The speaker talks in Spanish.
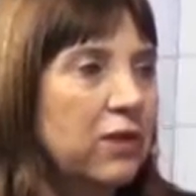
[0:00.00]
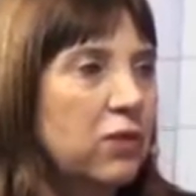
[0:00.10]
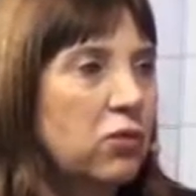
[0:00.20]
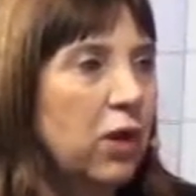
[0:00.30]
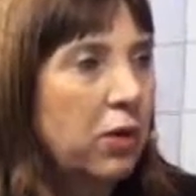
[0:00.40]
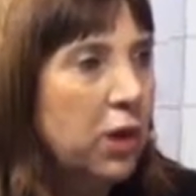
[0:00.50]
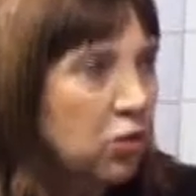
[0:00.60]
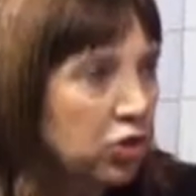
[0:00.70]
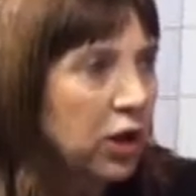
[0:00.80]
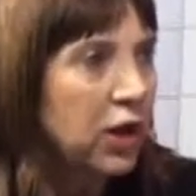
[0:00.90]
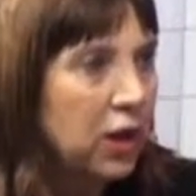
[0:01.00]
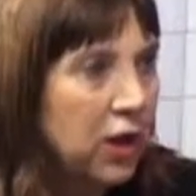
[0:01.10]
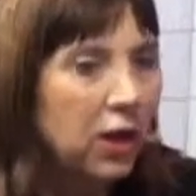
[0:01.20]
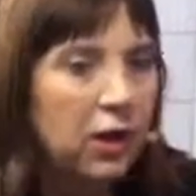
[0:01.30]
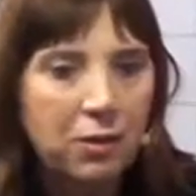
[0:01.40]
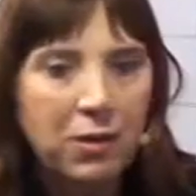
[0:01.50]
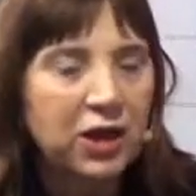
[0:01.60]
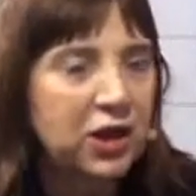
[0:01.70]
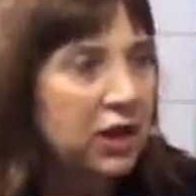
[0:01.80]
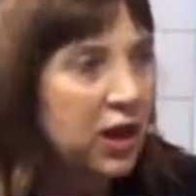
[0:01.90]
una vez que vos tenés la
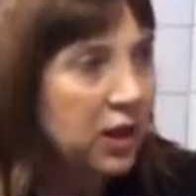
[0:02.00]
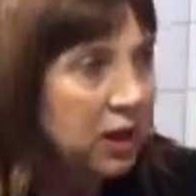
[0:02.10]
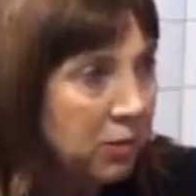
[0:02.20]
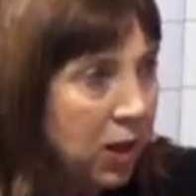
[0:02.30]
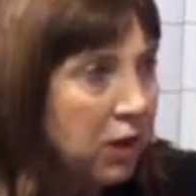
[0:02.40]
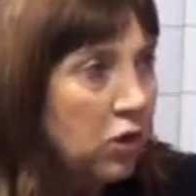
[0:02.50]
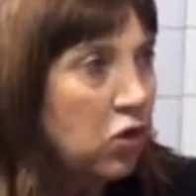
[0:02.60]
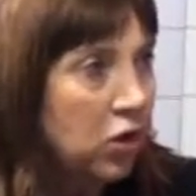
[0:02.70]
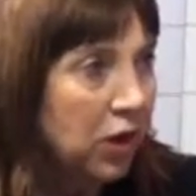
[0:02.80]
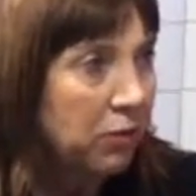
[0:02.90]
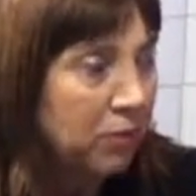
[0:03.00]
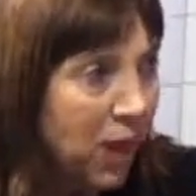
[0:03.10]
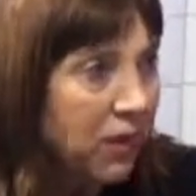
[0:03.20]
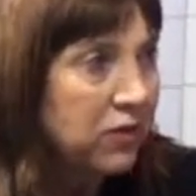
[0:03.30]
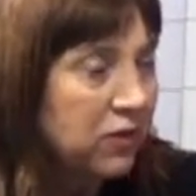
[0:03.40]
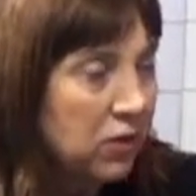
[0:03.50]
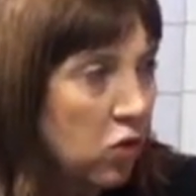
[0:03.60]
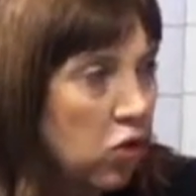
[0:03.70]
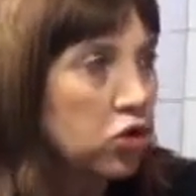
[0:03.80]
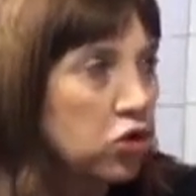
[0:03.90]
maquinaria y demás, lo que más
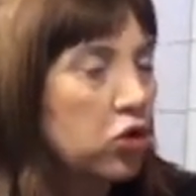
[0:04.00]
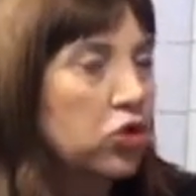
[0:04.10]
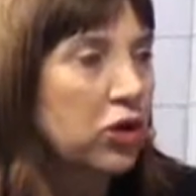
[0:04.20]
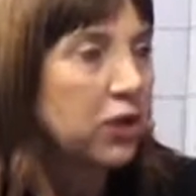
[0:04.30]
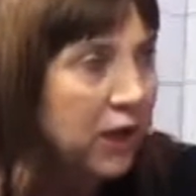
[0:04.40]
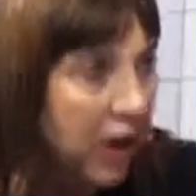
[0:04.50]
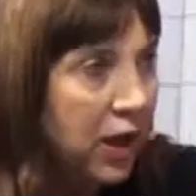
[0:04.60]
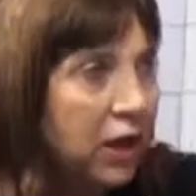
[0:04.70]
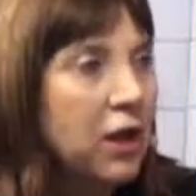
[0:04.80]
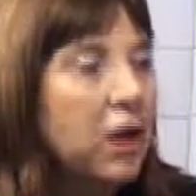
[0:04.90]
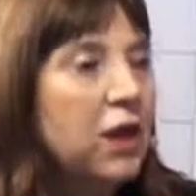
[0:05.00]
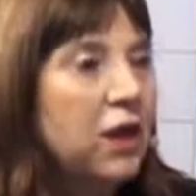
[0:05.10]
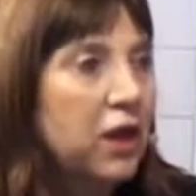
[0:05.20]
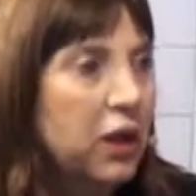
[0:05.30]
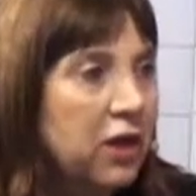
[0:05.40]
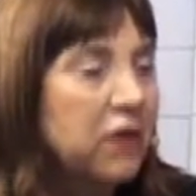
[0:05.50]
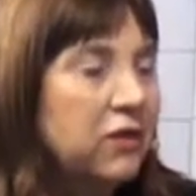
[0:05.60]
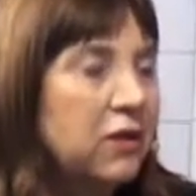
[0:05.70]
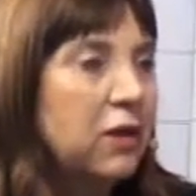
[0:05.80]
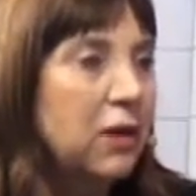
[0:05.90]
costo te trae
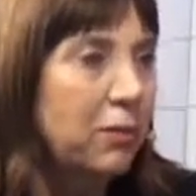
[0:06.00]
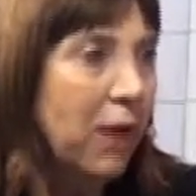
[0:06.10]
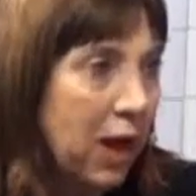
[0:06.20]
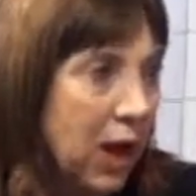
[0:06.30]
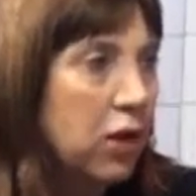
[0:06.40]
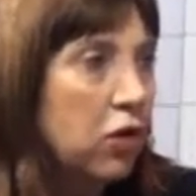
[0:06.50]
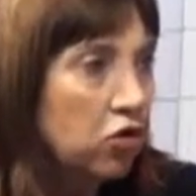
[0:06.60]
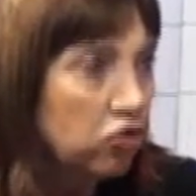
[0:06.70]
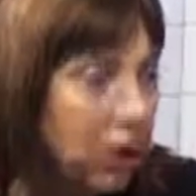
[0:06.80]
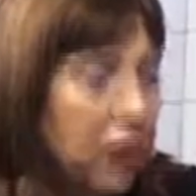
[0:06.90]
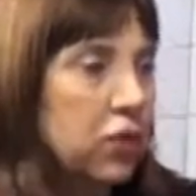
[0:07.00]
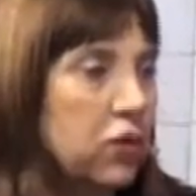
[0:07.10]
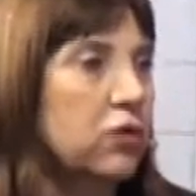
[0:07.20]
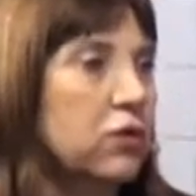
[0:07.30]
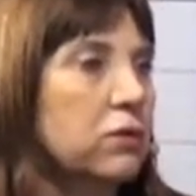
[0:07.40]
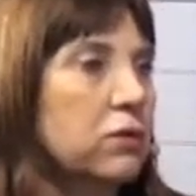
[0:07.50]
es el pagar los sueldos. Es decir,